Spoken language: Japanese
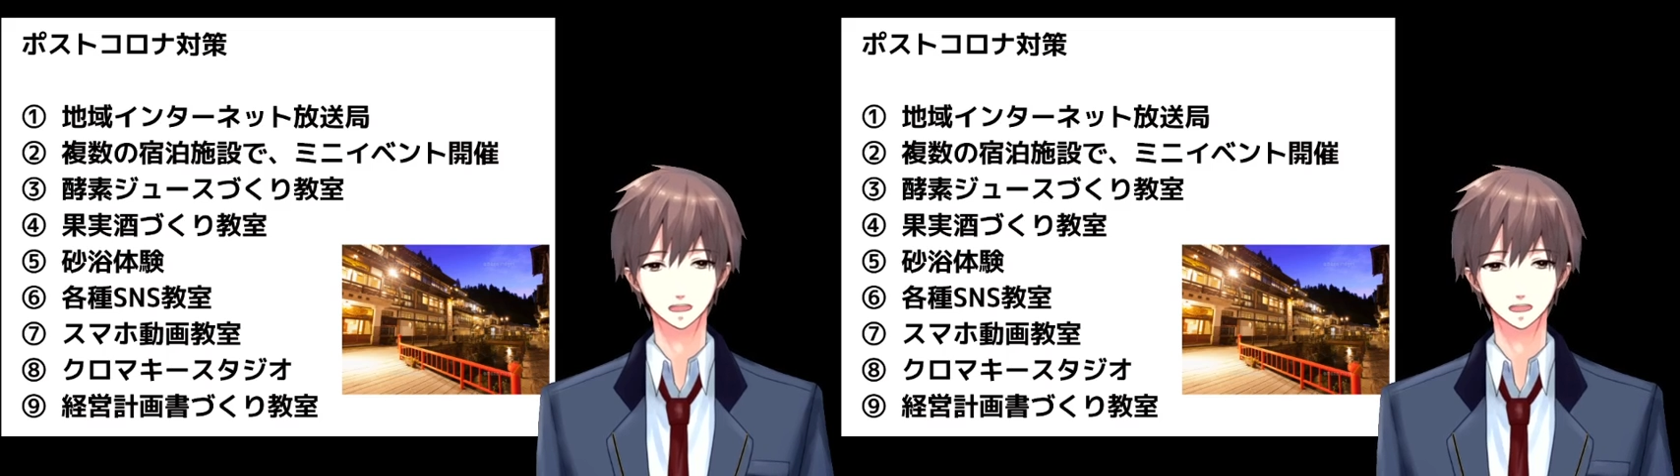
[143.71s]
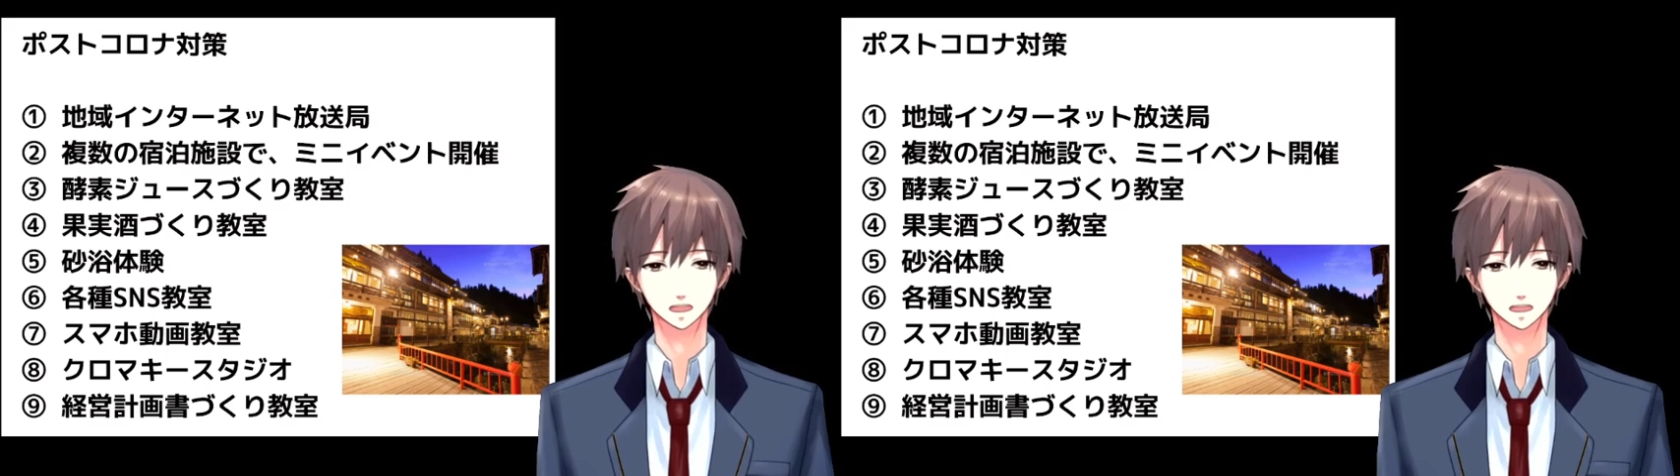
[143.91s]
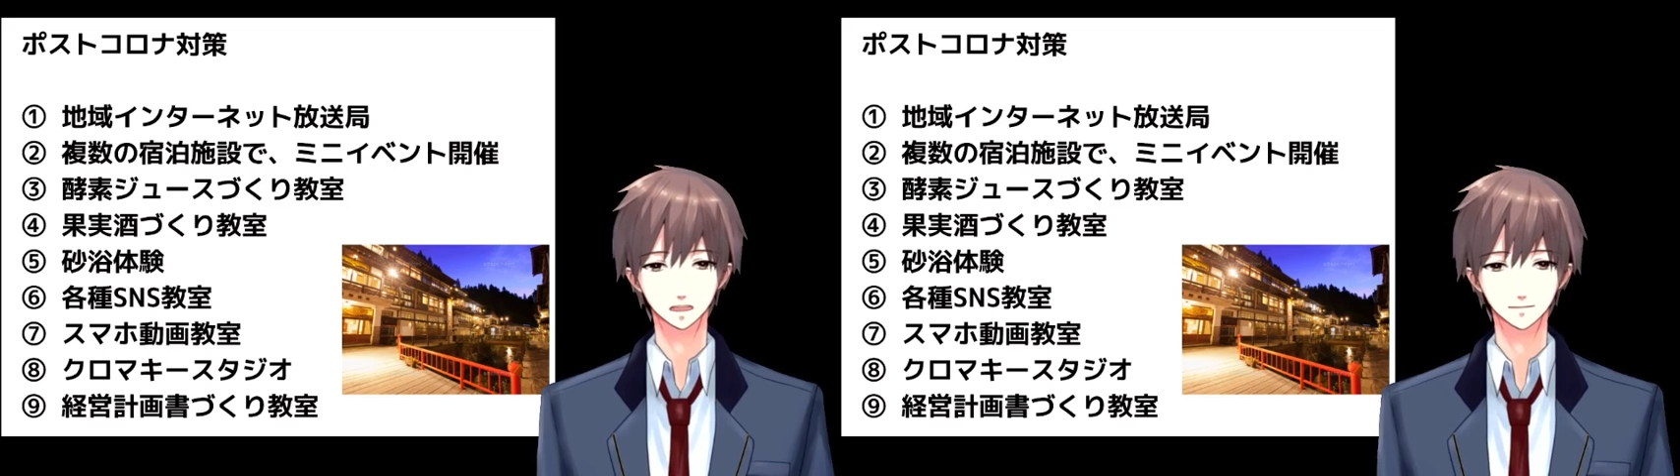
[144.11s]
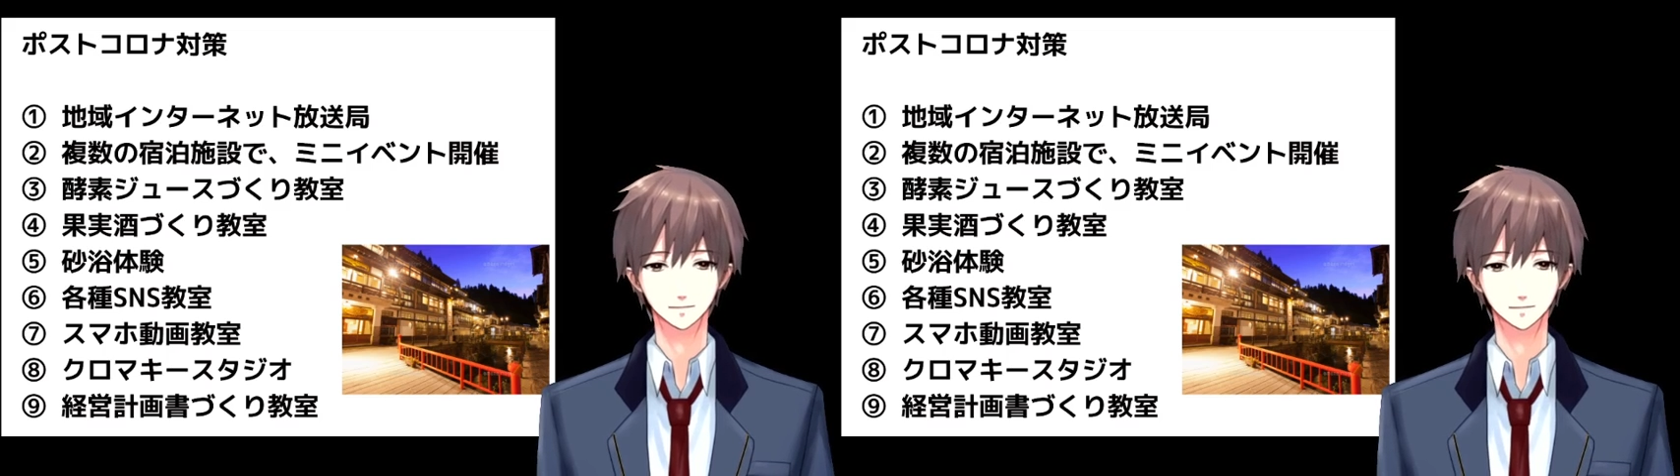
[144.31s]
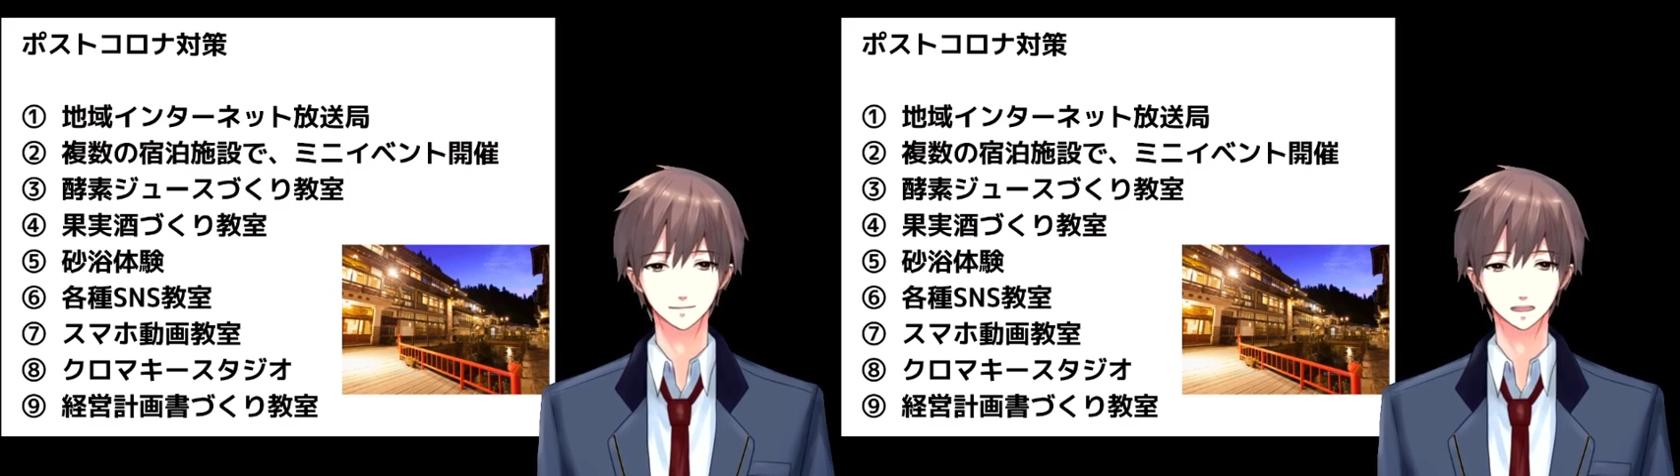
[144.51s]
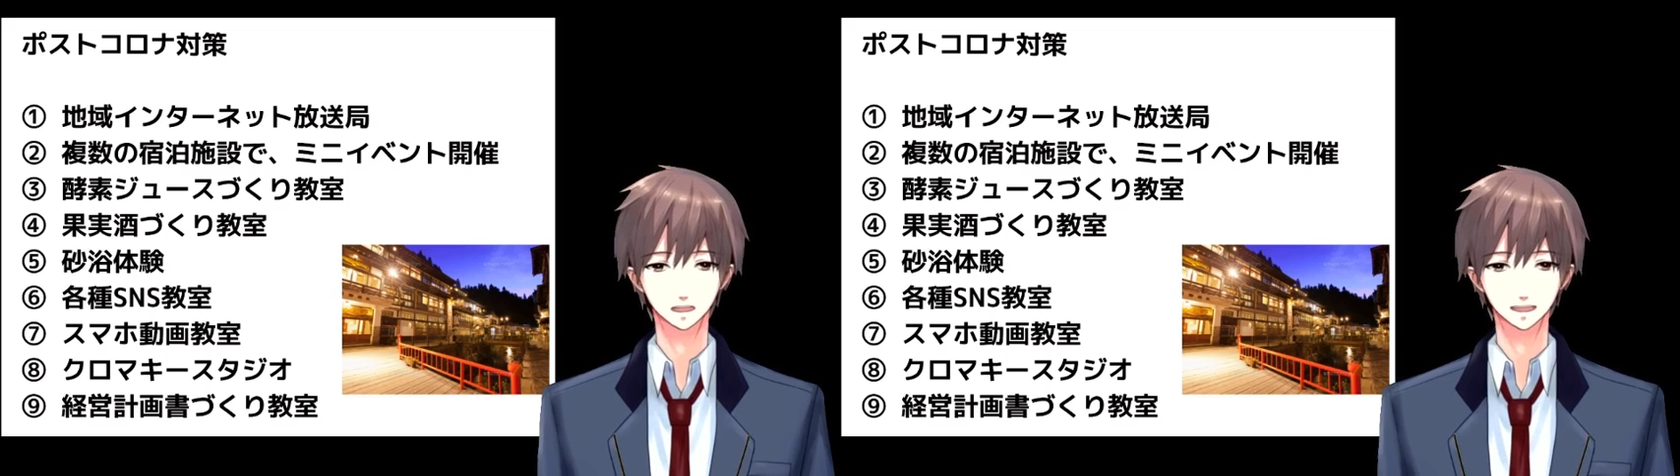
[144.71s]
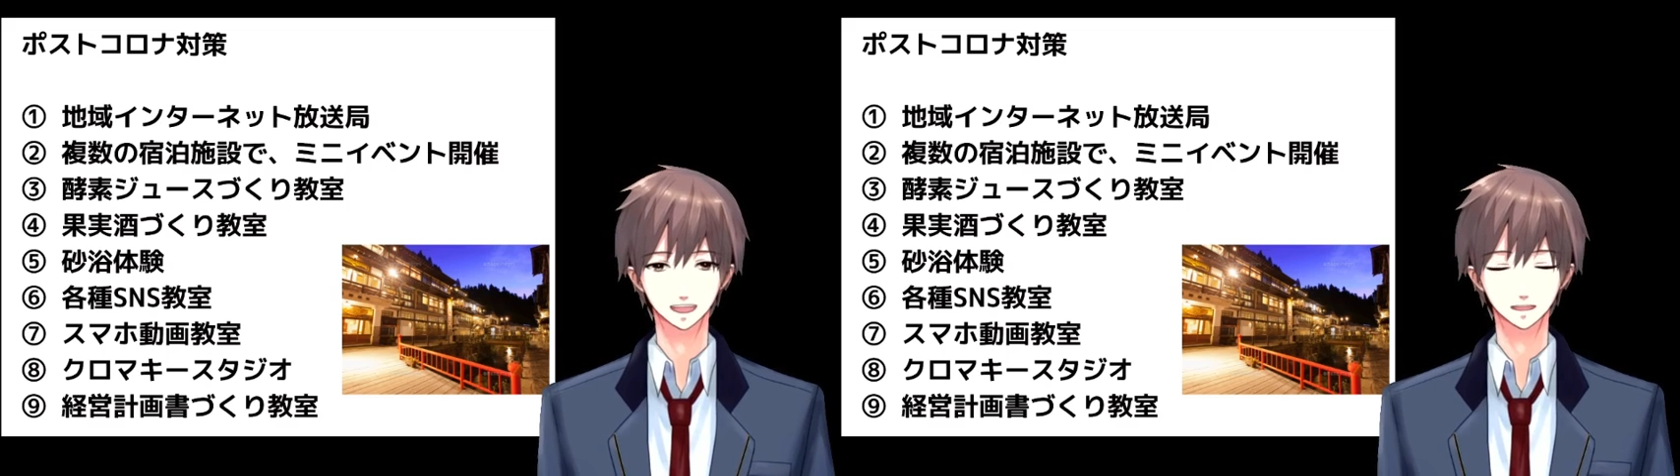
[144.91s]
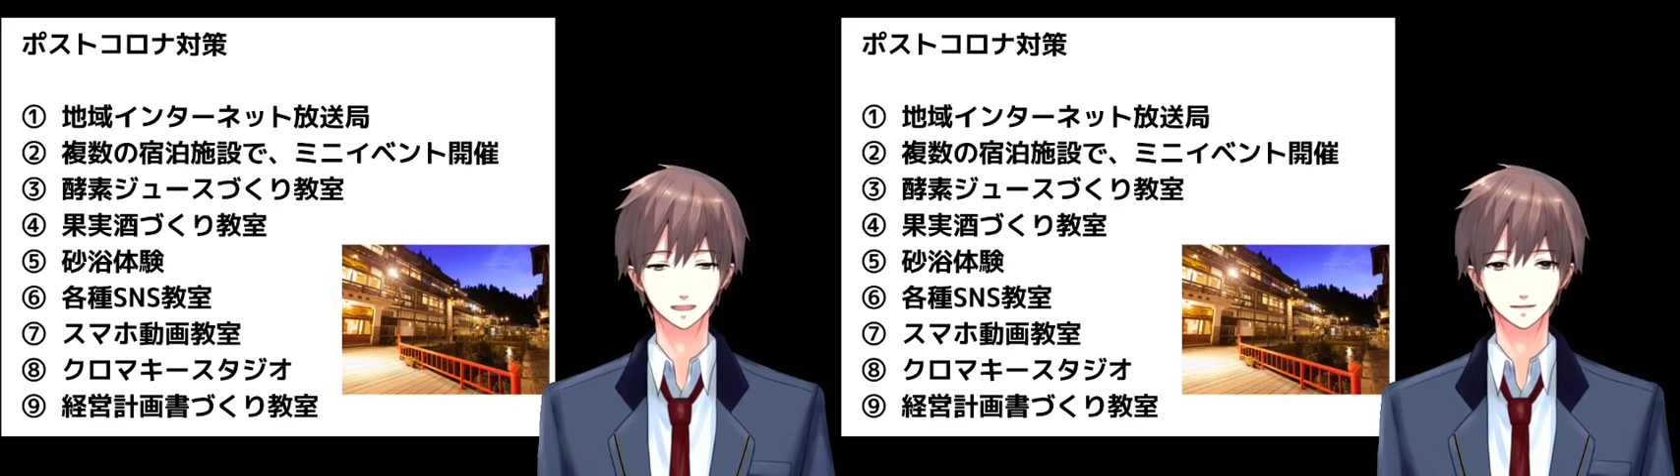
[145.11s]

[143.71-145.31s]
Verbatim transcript: 意してそこに、